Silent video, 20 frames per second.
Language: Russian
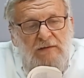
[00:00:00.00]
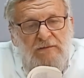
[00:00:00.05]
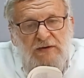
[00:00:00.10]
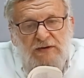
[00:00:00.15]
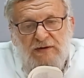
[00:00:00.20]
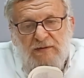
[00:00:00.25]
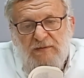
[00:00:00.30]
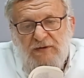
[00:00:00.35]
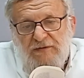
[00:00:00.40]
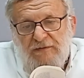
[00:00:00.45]

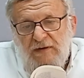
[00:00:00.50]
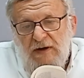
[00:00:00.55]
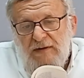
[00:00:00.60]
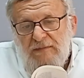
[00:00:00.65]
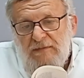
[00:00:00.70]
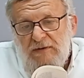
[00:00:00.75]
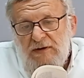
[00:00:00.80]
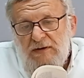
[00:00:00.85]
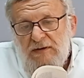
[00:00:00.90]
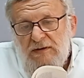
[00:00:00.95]
видим с
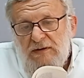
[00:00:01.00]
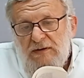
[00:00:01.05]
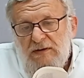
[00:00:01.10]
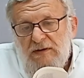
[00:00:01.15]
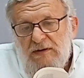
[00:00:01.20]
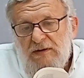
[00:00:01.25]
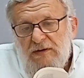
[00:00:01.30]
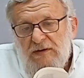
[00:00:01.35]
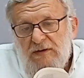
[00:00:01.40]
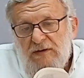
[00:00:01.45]
вами
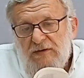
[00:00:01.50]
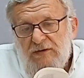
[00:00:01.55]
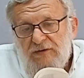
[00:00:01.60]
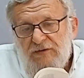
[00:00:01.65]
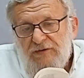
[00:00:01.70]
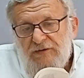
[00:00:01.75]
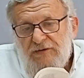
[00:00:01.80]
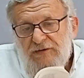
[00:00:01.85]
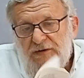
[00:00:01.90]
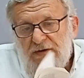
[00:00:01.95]

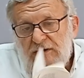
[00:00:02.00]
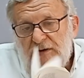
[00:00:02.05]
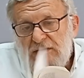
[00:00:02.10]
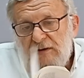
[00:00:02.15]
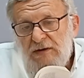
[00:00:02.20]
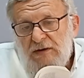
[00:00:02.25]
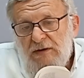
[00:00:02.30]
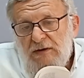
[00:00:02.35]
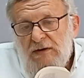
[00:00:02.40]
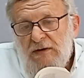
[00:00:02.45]
из
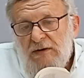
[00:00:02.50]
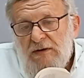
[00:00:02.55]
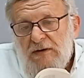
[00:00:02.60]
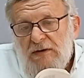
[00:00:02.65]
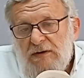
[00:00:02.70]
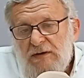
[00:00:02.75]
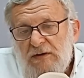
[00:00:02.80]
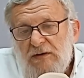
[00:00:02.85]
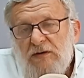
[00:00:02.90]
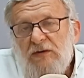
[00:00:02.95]

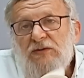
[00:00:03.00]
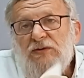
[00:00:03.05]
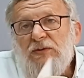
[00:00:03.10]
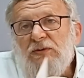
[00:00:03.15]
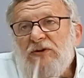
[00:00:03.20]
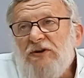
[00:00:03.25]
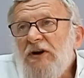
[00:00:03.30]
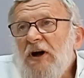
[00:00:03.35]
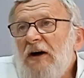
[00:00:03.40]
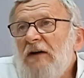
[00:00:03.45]
Э, к
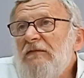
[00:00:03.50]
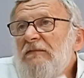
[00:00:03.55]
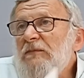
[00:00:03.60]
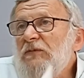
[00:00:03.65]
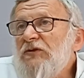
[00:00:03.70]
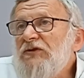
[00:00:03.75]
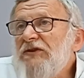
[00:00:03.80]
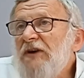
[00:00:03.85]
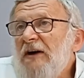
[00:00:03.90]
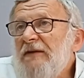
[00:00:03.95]
душа в
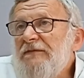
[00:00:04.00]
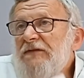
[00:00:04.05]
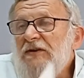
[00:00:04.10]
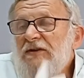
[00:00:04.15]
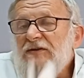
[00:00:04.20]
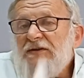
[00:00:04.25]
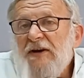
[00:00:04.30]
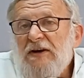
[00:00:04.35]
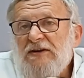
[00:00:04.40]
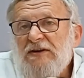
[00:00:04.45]
мусафе
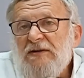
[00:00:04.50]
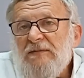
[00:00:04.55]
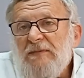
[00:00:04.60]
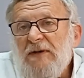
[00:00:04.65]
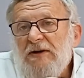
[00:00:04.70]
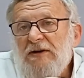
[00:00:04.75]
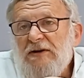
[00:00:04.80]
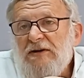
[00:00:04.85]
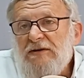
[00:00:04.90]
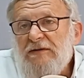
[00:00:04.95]
из нашей
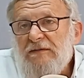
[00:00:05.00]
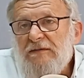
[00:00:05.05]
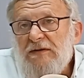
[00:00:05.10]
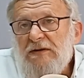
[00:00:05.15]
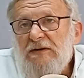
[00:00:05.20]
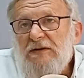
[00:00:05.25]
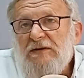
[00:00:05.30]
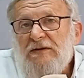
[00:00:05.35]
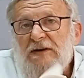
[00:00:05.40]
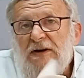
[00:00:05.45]

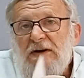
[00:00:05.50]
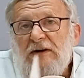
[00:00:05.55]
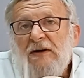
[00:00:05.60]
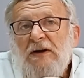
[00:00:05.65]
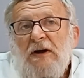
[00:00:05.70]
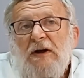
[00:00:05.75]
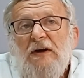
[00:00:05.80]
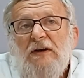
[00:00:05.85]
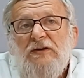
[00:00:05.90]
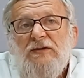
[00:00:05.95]
молитвы, да,
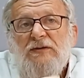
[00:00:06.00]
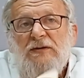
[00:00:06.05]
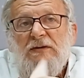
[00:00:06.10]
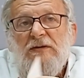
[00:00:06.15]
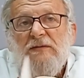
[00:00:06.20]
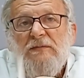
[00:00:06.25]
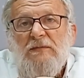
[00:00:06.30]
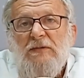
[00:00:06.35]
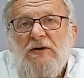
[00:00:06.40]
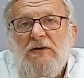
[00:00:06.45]

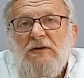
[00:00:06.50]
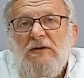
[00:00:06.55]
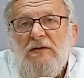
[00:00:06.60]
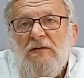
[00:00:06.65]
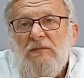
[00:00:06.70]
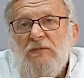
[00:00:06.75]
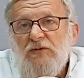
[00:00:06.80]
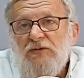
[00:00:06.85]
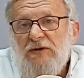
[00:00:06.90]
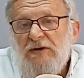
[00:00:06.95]
что э,
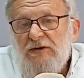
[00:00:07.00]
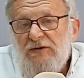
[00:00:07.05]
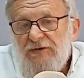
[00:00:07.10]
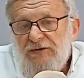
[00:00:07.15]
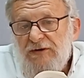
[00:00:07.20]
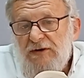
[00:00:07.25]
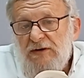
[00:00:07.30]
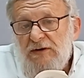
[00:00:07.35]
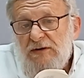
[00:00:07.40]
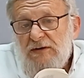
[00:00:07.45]

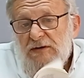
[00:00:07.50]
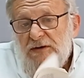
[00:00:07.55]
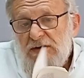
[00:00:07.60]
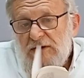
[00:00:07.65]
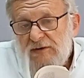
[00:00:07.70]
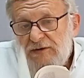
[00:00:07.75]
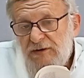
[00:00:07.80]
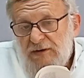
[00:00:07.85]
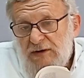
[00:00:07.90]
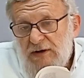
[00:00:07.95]
мудрецы, и
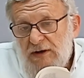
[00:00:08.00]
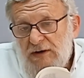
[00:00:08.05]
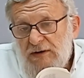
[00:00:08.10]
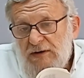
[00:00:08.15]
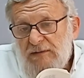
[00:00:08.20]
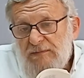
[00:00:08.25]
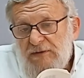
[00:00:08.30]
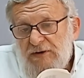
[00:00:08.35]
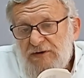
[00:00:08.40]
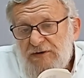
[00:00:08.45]
это как
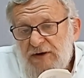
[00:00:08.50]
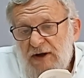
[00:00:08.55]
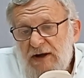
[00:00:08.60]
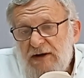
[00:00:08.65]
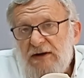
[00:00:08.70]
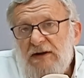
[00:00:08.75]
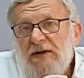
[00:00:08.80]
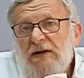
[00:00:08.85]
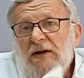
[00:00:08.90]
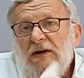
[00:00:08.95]

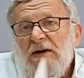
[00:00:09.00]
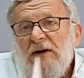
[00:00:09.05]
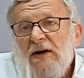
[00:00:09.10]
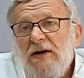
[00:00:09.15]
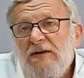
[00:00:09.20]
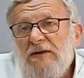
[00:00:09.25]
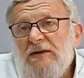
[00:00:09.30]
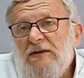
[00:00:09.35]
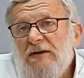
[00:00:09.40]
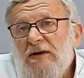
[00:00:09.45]
комментарий,
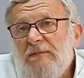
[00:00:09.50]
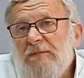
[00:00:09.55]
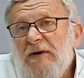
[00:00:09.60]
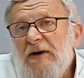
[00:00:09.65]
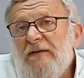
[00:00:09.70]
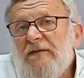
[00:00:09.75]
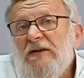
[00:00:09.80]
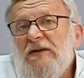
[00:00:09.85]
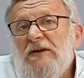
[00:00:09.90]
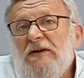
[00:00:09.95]
они
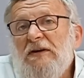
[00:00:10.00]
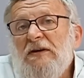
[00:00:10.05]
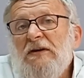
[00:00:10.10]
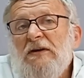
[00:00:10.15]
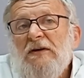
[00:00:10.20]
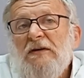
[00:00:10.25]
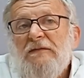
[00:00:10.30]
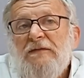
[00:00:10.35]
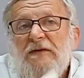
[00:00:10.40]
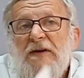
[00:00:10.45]
добавили
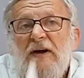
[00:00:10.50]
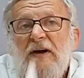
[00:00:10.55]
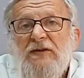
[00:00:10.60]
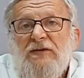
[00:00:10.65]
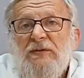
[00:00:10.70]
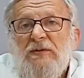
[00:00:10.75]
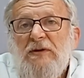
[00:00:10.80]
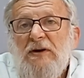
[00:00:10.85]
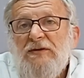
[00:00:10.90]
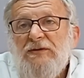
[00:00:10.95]

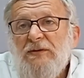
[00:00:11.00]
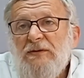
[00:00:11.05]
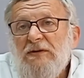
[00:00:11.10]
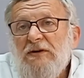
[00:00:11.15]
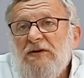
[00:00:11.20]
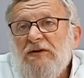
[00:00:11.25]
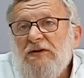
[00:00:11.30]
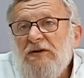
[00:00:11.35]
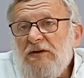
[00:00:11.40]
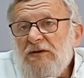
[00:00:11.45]
фразу,
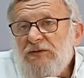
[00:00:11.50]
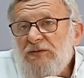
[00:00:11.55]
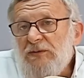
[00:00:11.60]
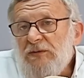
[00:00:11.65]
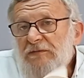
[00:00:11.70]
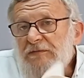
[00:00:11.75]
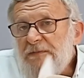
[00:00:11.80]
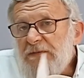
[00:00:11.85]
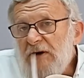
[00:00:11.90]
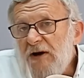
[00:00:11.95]
которой нету
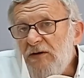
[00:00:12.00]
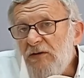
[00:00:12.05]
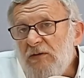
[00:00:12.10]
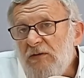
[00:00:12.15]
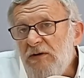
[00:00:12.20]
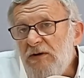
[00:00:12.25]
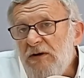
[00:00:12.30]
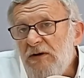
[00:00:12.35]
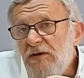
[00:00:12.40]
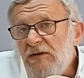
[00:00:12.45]
в
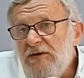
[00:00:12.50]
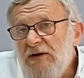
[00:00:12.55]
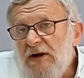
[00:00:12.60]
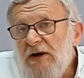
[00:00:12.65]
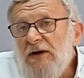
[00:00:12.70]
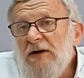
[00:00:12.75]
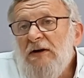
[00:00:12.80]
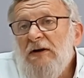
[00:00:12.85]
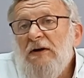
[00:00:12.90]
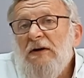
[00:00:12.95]
пророках,
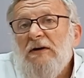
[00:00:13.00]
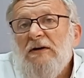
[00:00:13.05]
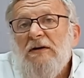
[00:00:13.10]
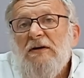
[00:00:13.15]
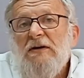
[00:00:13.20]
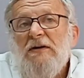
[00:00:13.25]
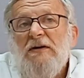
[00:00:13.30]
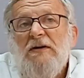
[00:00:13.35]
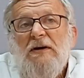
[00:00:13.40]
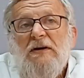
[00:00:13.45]
да,
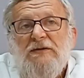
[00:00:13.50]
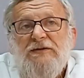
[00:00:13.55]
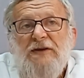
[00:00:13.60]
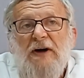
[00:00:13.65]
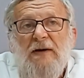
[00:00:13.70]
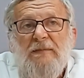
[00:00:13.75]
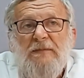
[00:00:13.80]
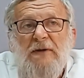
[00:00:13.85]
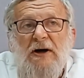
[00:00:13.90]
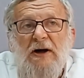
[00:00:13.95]
э,
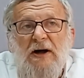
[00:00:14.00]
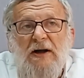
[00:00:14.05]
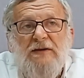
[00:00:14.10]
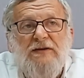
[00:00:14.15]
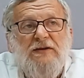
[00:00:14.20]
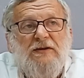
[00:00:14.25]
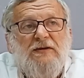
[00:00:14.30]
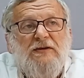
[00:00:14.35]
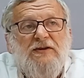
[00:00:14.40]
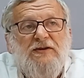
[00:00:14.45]
там
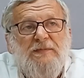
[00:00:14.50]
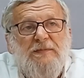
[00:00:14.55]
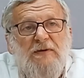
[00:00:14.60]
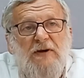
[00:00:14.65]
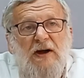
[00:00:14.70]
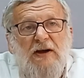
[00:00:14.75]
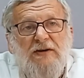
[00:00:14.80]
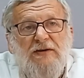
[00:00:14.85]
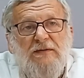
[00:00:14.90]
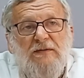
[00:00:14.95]
ангелы
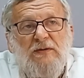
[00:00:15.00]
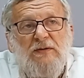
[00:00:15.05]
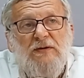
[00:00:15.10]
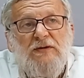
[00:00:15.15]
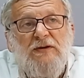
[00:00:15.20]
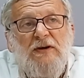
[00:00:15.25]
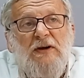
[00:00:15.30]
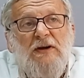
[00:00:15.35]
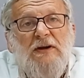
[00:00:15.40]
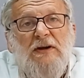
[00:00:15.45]

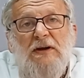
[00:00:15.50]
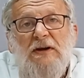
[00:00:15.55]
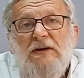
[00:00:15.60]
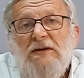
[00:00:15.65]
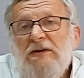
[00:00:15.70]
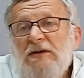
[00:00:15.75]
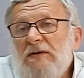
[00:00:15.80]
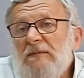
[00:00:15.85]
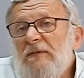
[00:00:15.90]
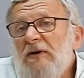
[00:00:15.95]
спрашивают –
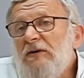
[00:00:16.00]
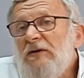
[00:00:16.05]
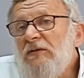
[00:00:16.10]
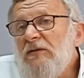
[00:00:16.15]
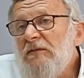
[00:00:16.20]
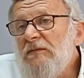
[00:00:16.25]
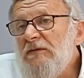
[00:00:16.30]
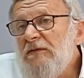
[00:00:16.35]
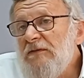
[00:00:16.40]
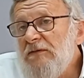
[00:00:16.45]
Ие
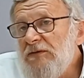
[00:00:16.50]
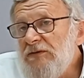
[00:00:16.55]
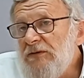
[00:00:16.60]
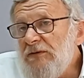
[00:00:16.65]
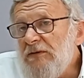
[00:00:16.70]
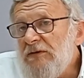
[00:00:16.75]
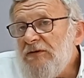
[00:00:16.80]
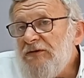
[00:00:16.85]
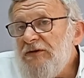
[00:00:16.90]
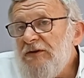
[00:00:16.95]
Маком
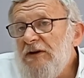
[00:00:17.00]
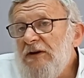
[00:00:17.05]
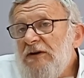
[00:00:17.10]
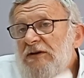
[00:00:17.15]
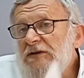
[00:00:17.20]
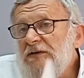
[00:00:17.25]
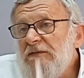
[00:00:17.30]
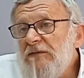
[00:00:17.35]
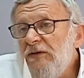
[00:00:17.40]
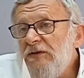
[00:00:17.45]
Кводо, где,
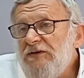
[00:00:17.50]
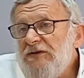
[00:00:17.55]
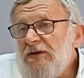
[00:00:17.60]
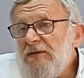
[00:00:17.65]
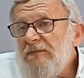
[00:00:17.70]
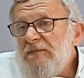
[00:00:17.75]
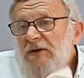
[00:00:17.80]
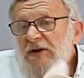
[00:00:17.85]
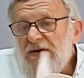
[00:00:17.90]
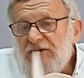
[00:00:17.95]
его,
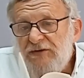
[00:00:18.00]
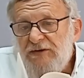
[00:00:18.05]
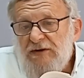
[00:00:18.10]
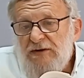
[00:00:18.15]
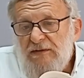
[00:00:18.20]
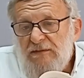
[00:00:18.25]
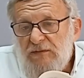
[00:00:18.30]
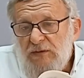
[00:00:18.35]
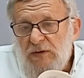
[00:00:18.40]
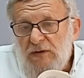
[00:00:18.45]
где место
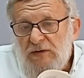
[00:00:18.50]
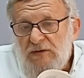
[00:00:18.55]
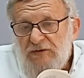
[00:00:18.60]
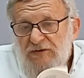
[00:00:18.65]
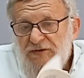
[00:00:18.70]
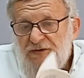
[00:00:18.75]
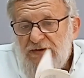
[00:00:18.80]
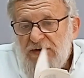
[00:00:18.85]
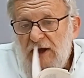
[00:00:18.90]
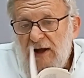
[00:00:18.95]
его
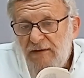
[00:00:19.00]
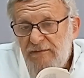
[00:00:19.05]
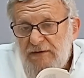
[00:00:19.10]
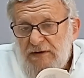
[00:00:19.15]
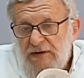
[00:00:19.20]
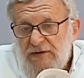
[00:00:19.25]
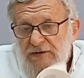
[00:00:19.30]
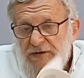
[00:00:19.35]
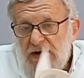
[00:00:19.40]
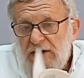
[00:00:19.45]

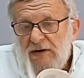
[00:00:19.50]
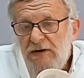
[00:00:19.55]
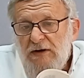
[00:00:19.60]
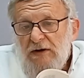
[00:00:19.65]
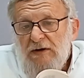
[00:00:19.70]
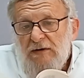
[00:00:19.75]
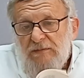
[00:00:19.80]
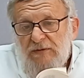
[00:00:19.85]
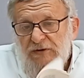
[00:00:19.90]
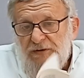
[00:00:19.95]
славы, да?
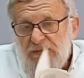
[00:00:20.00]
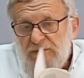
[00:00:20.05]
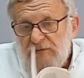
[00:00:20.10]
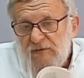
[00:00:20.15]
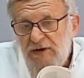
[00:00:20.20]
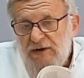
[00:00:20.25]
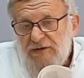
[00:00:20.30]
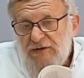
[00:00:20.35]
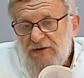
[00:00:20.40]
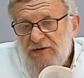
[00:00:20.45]
Почему
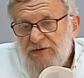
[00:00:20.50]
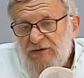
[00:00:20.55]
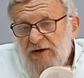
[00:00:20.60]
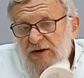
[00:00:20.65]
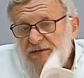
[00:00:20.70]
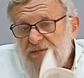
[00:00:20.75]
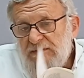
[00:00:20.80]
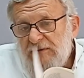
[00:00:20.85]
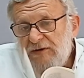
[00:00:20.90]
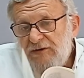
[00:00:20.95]
надо
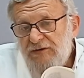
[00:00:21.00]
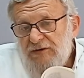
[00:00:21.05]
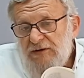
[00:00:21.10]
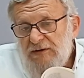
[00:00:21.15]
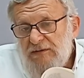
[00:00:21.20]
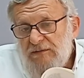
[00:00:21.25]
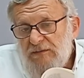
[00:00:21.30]
искать место